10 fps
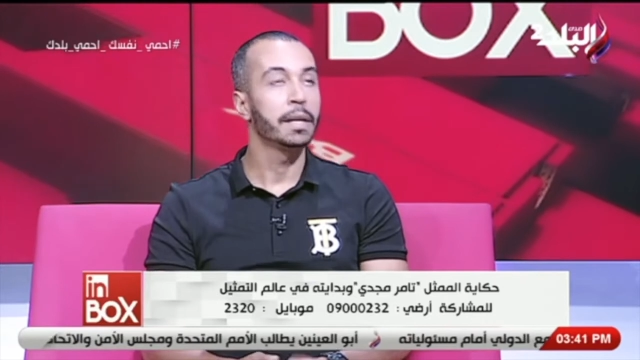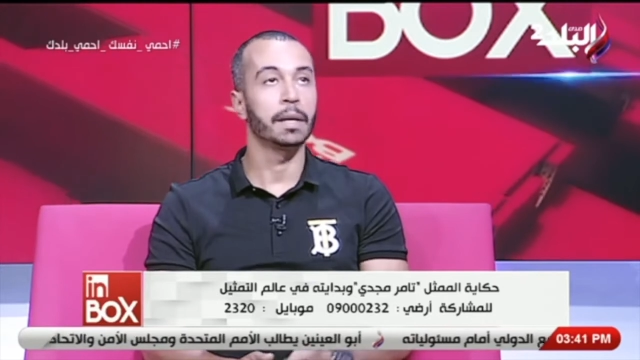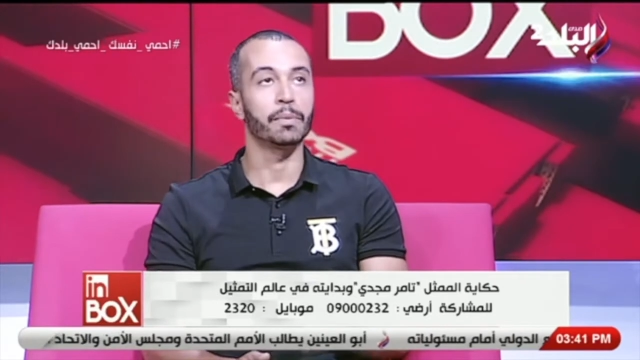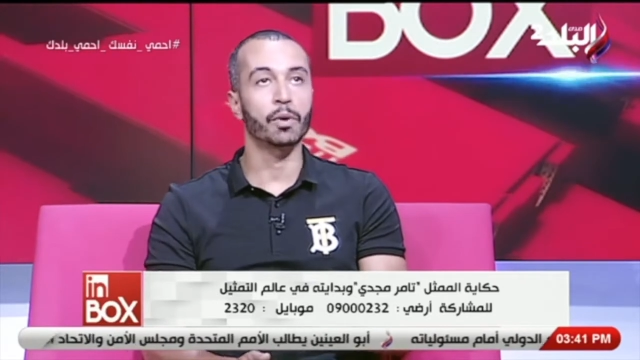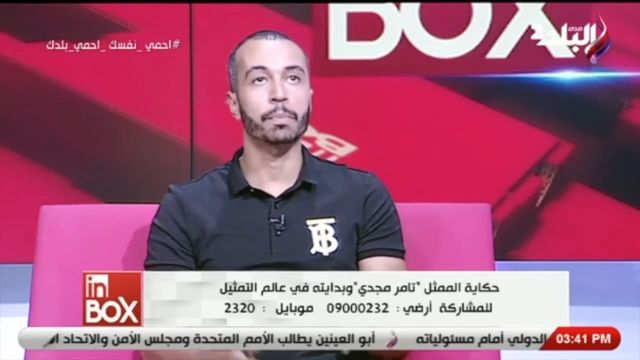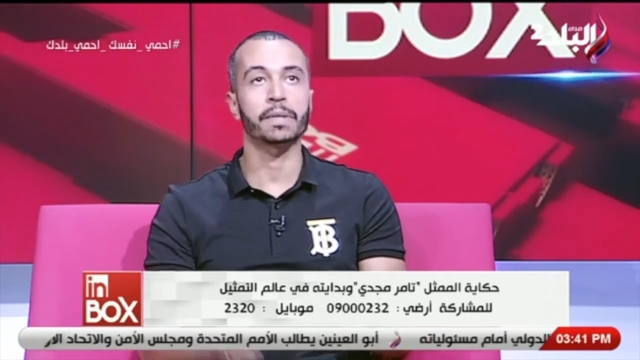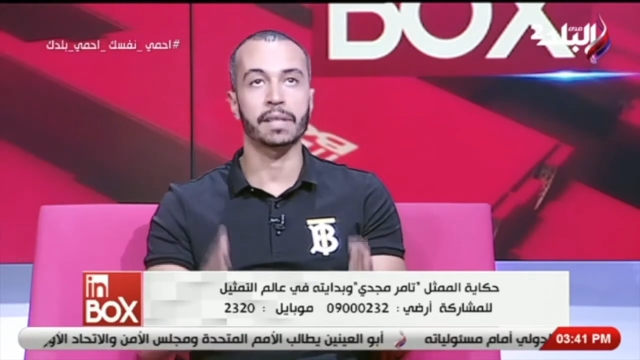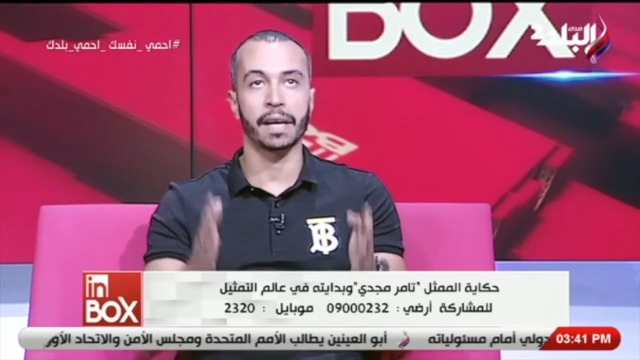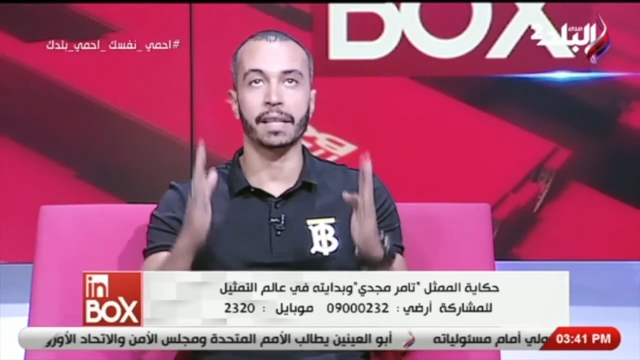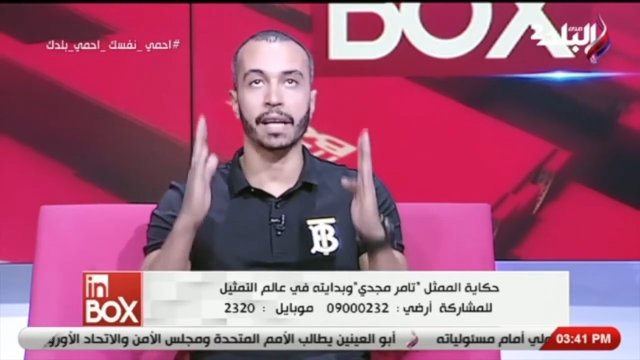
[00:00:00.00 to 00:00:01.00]
يعني بنقعد
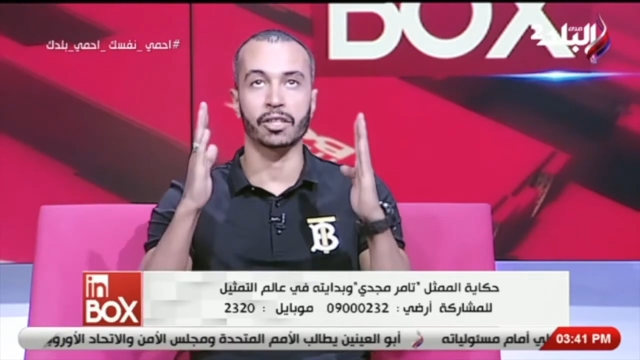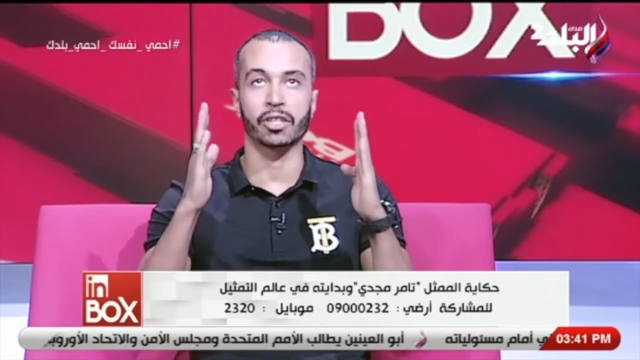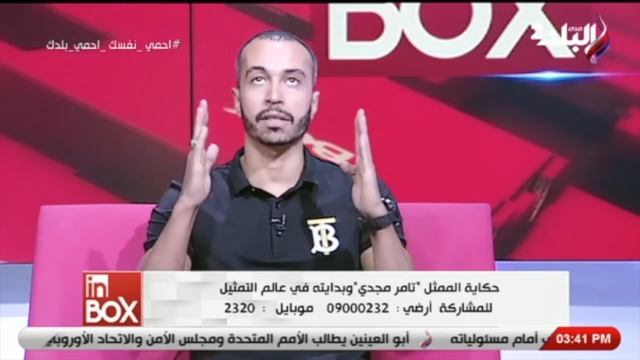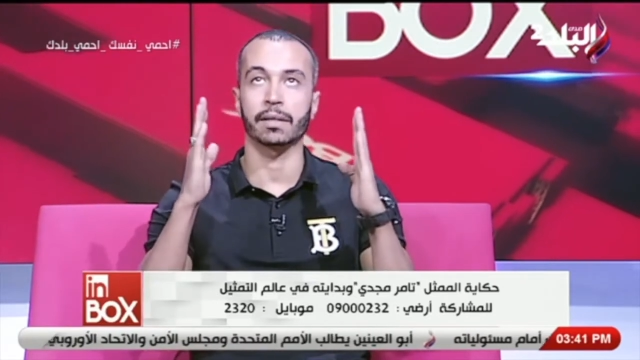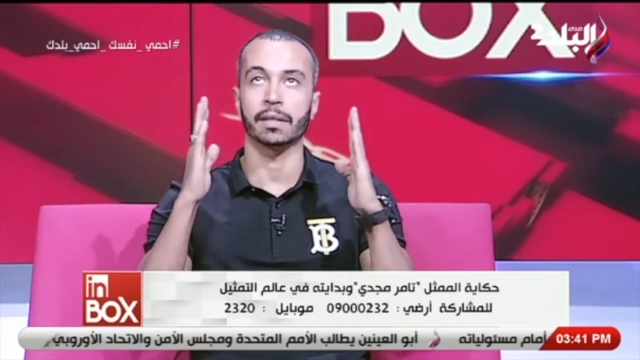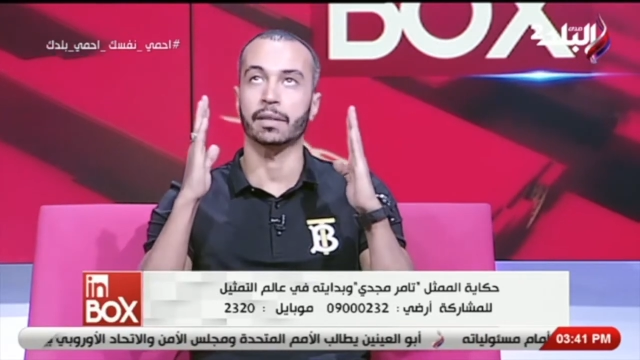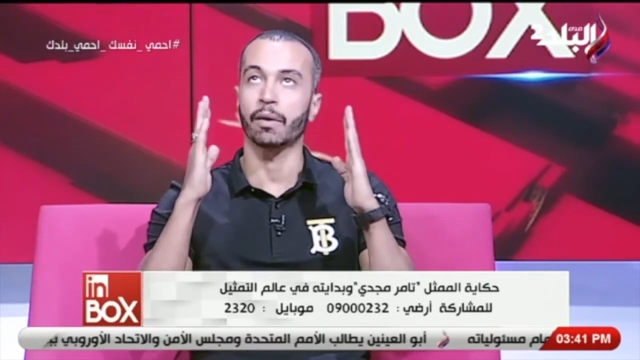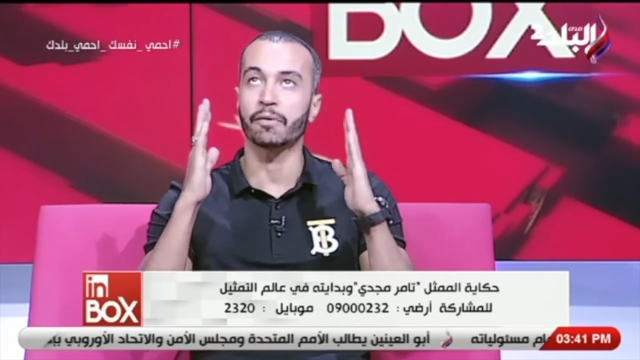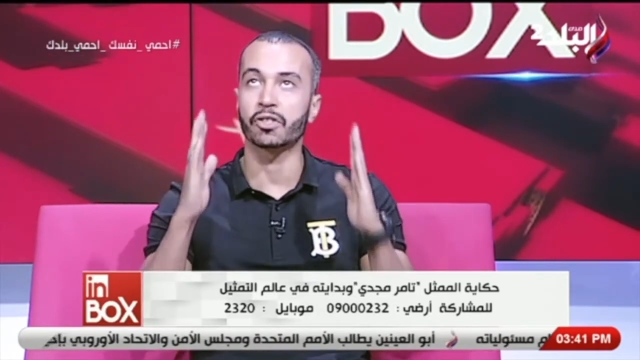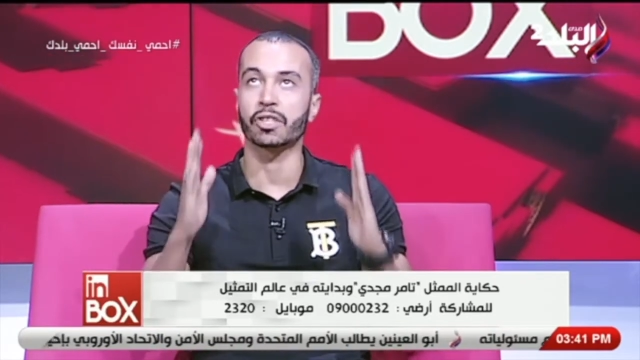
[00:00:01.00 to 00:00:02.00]
بالساعات علشان انت
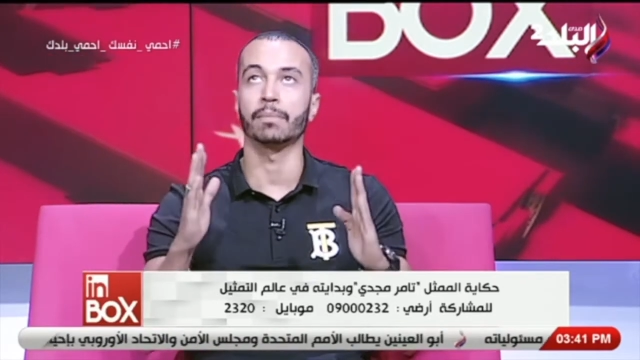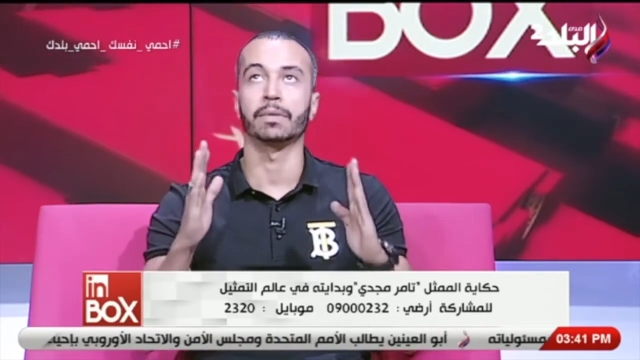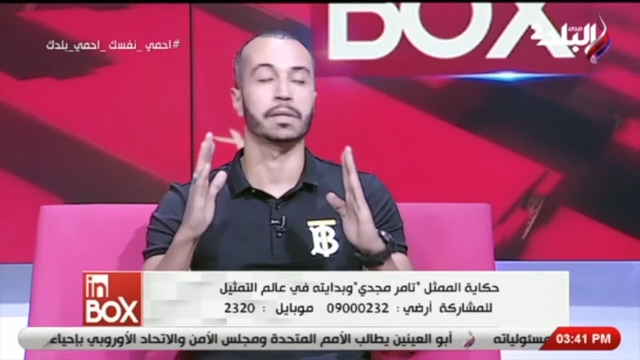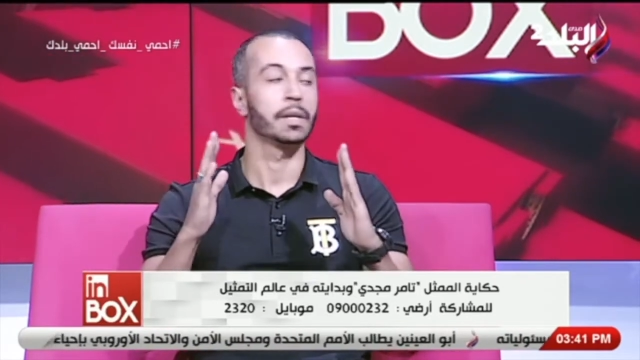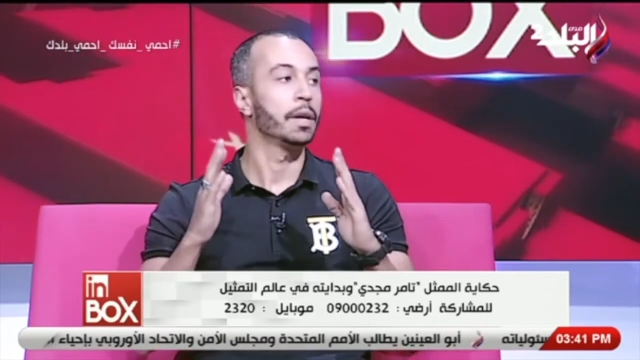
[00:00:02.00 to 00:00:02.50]
واقف في الشمس